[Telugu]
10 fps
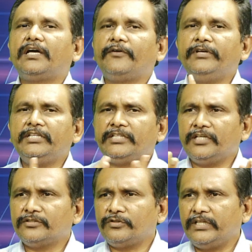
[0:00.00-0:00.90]
అవినీతి
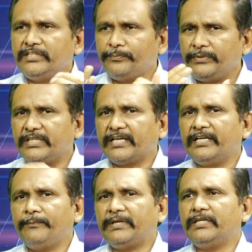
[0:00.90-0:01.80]
కేసులు అని చెప్పి
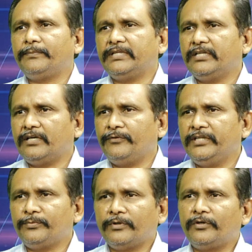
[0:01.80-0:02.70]
జగన్ పదే పదే
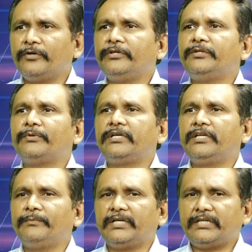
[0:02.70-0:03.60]
అవినీతి పరుడు అవినీతి పరుడు
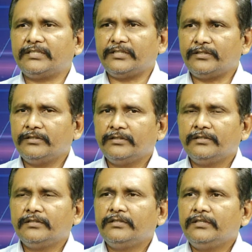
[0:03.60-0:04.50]
అని మాట్లాడతారు
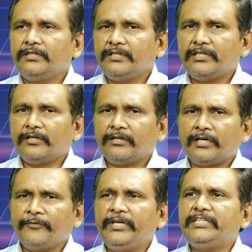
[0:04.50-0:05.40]
ఇక
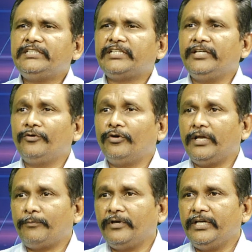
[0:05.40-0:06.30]
అవినీతి చేయని
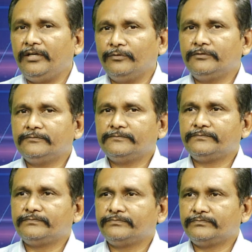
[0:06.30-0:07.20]
వాళ్ళ పోనీ వీళ్ళు
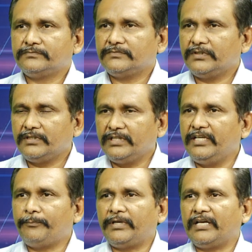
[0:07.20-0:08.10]

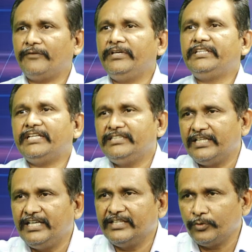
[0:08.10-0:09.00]
వీళ్ళు ఎప్పుడైనా అవినీతి ఏం
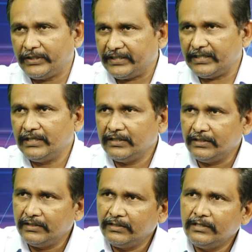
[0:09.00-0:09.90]
చేయలేదు అంటే
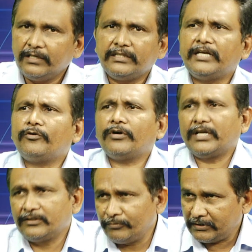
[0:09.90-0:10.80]
దానికి ఒక
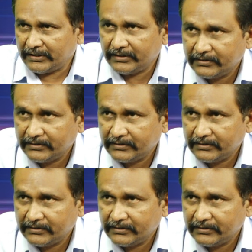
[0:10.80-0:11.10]
అర్థం ఉంటుంది